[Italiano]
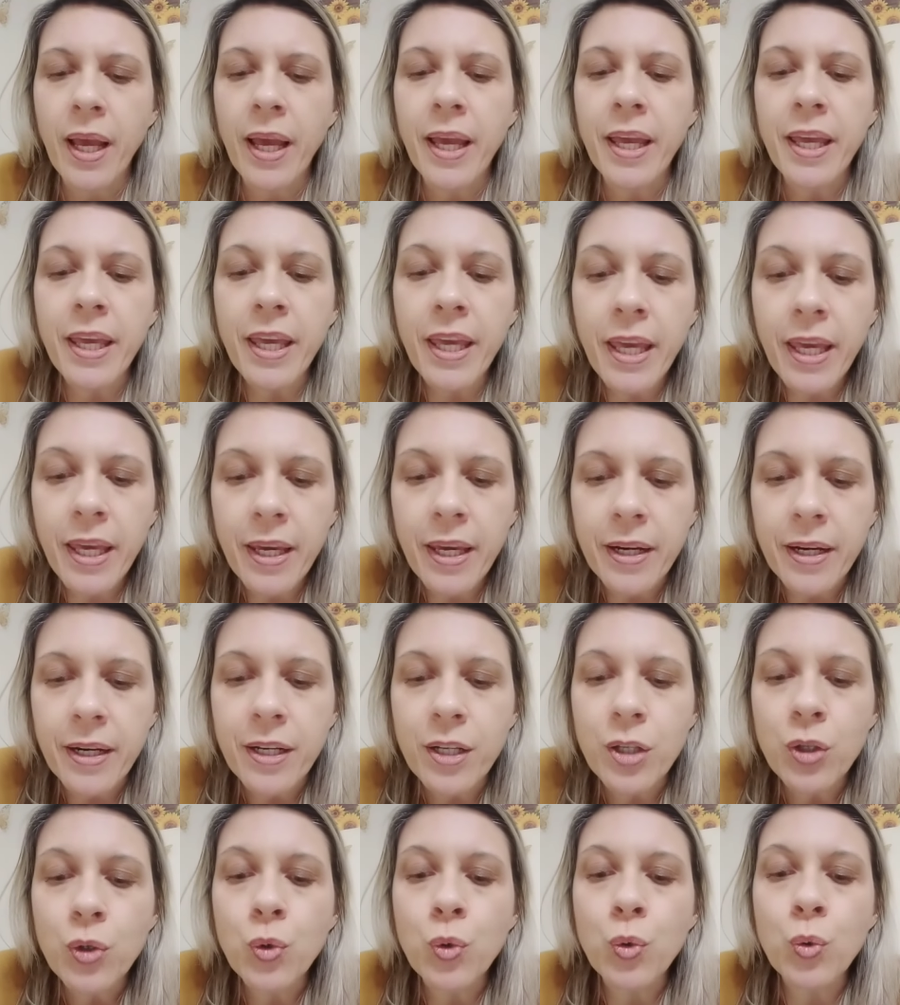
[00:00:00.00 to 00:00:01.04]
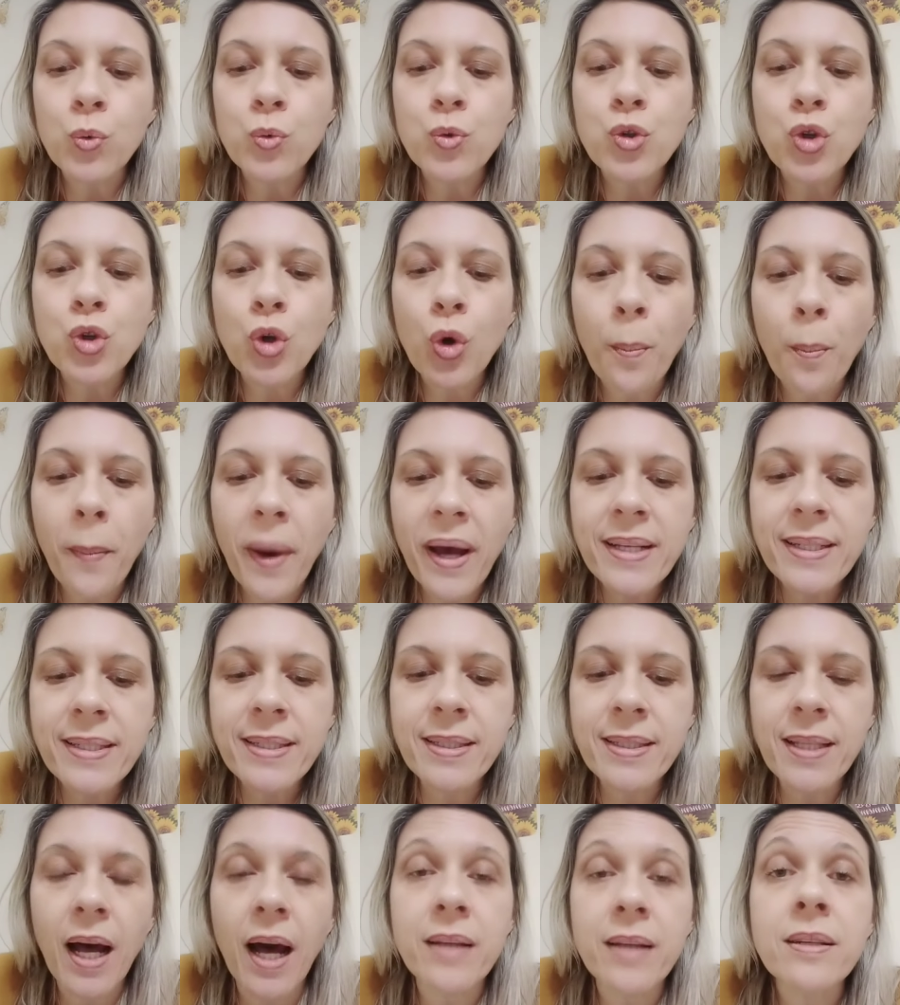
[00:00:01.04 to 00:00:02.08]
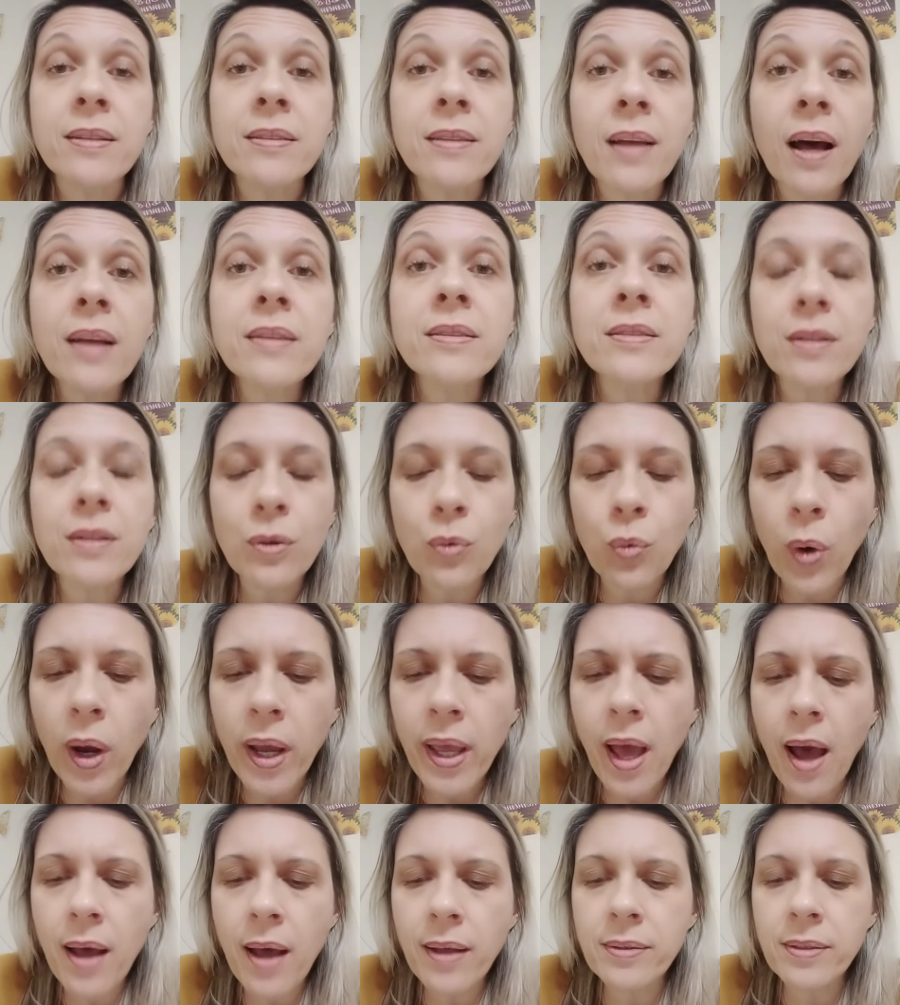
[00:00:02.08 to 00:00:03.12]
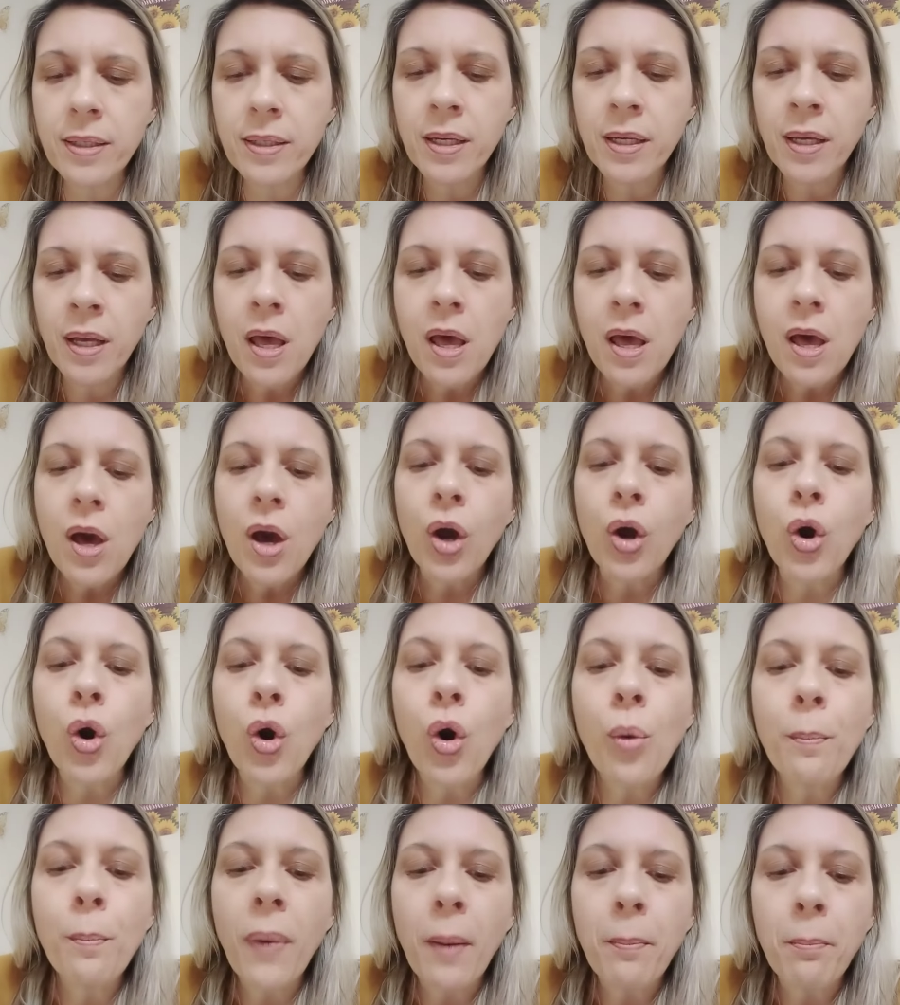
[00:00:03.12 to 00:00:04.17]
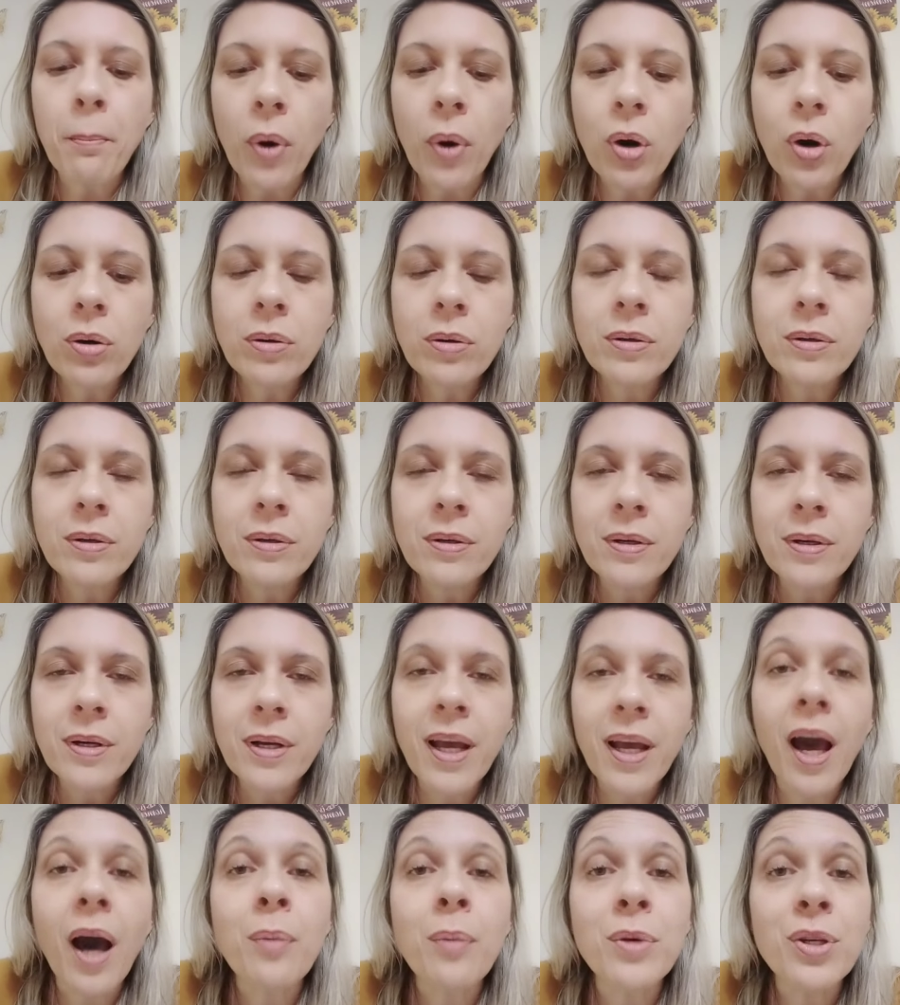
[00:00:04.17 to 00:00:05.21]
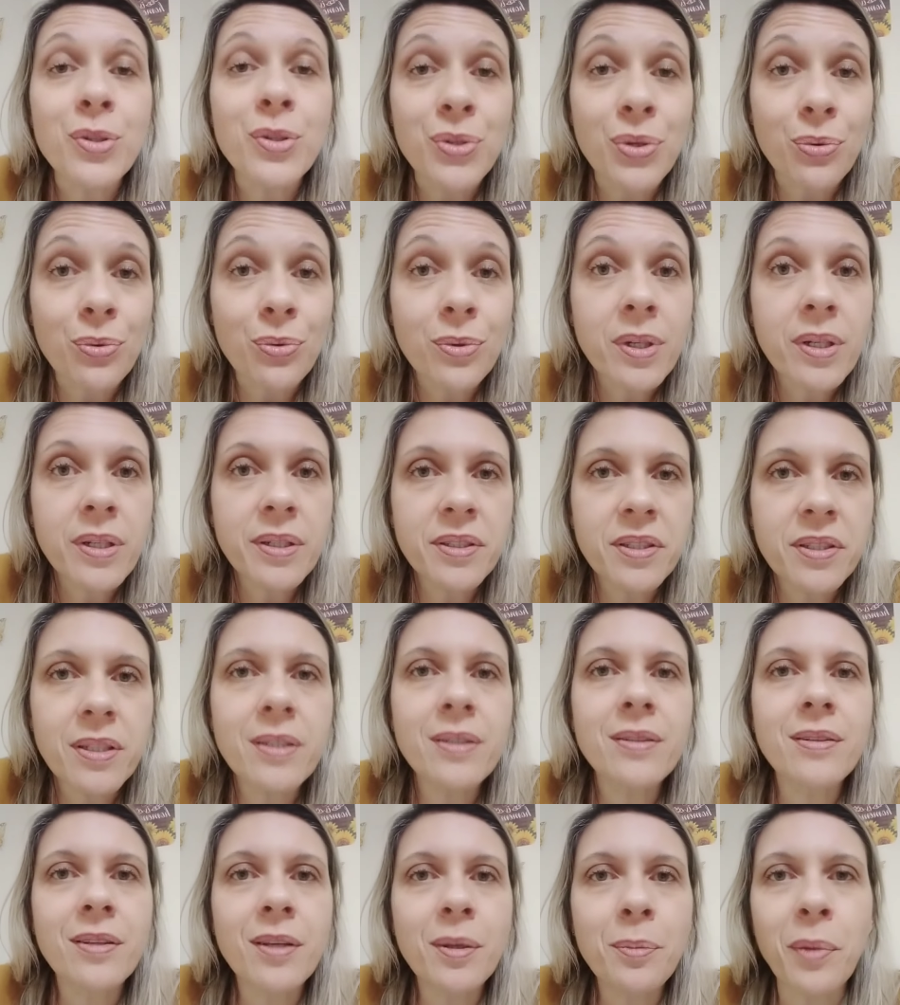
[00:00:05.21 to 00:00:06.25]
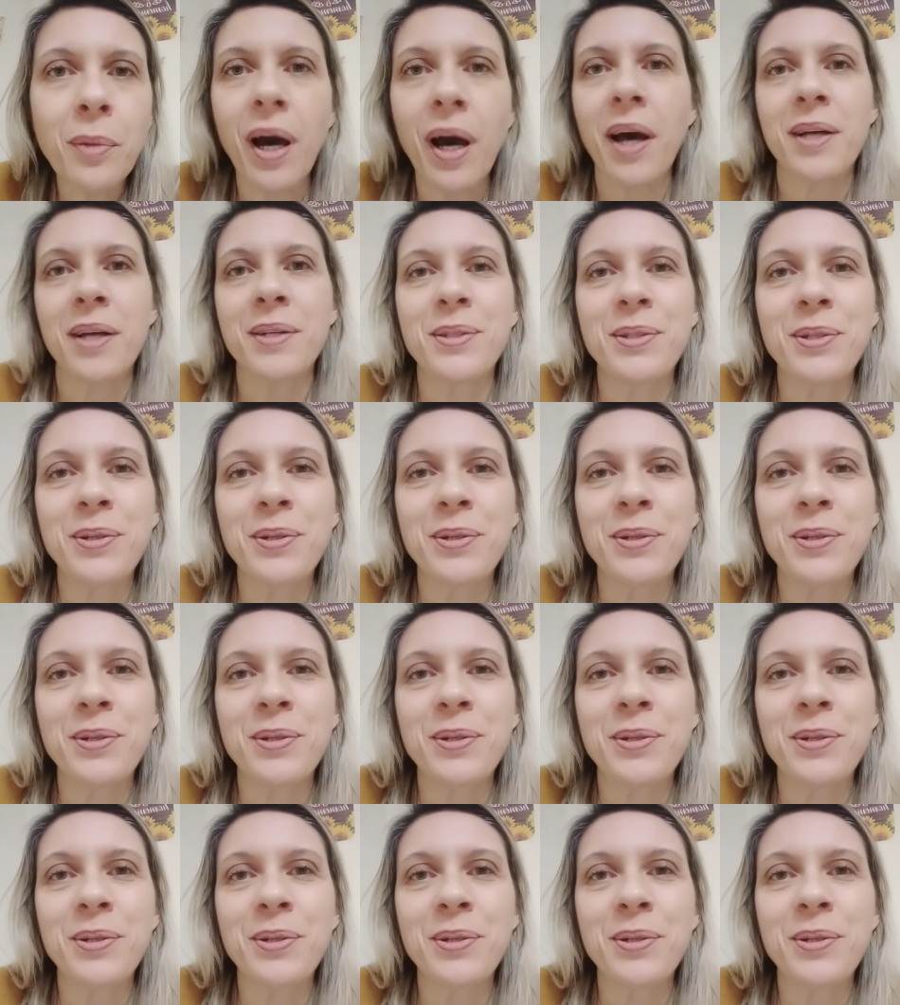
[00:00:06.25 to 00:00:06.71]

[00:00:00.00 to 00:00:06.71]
io non sono mai stata tanto inguaiata come a mo che mi sono sistemata.